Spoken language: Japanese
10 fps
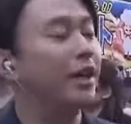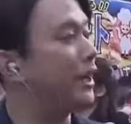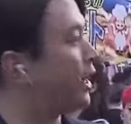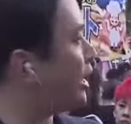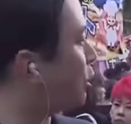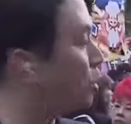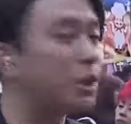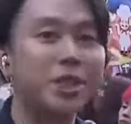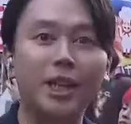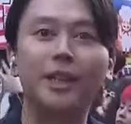えー、こ
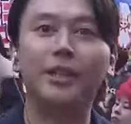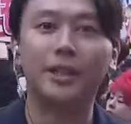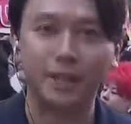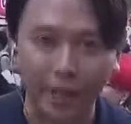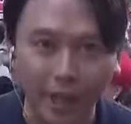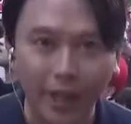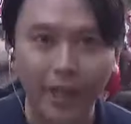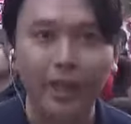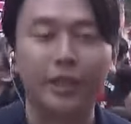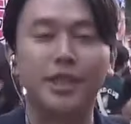の時間ですね、
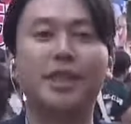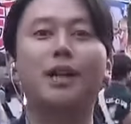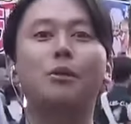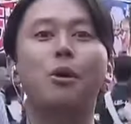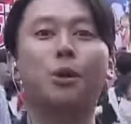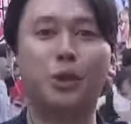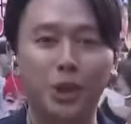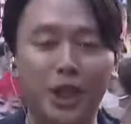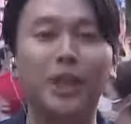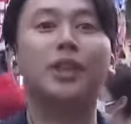時間を追うごと
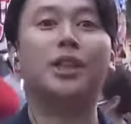に